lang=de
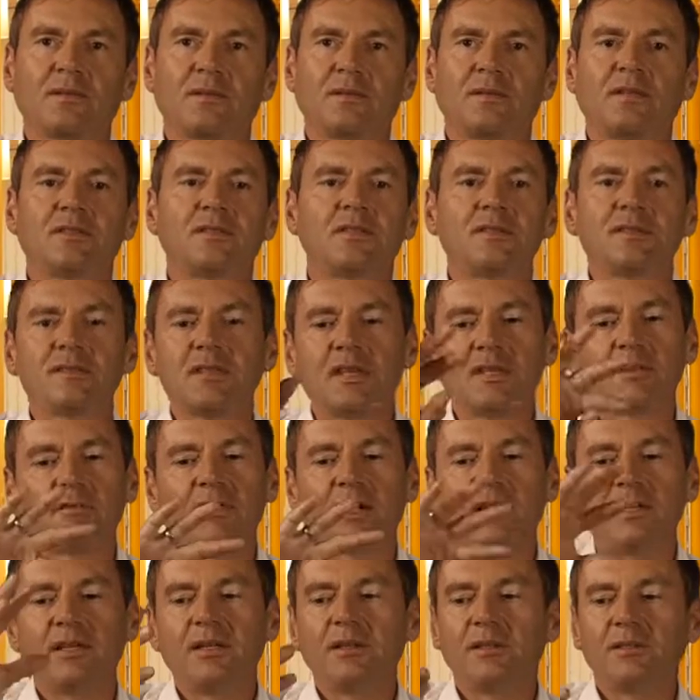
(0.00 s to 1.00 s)
Das ist nicht,
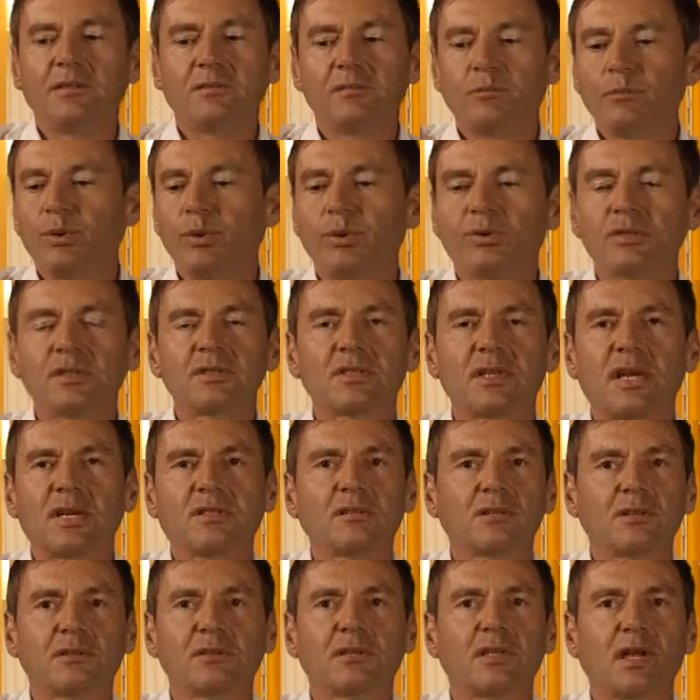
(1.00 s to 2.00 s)
weil die böse sind,
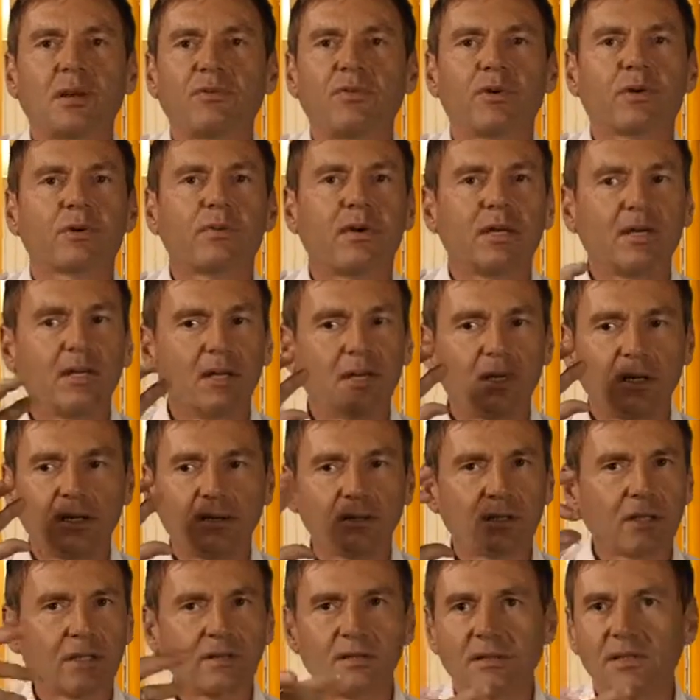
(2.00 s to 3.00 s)
sondern einfach, weil die eine
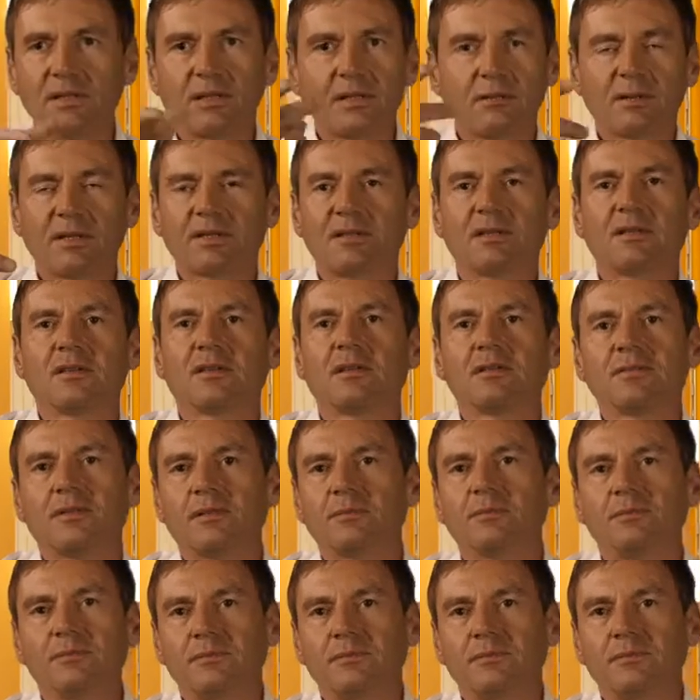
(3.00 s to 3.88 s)
andere Sichtweise drauf haben.